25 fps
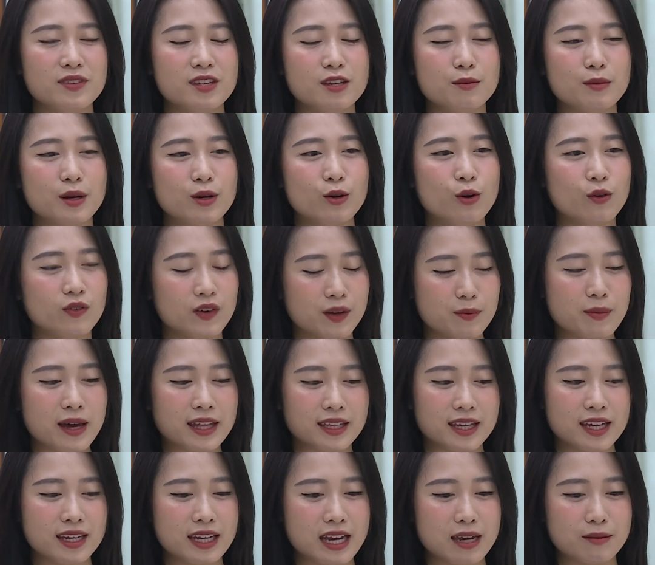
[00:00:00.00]
Nhưng mà đối với
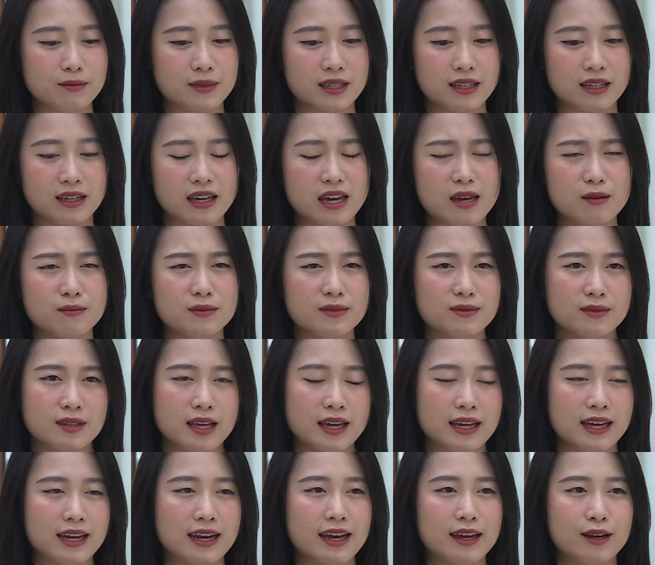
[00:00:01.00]
bản thân em thì em
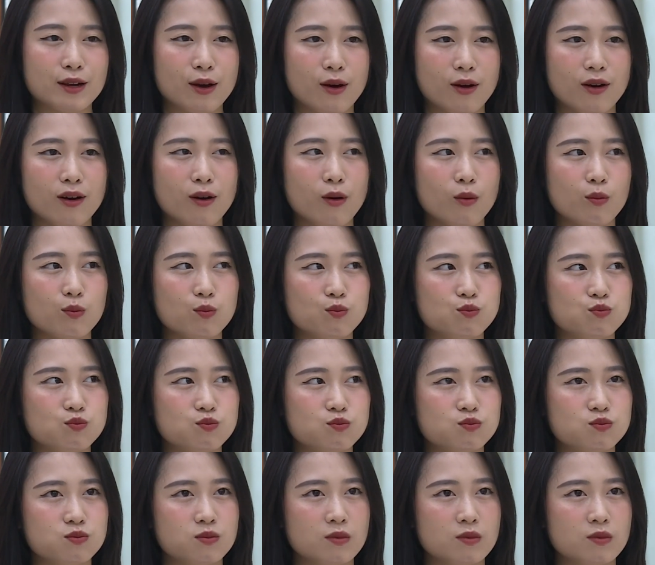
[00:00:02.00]
thấy cái đấy nó không,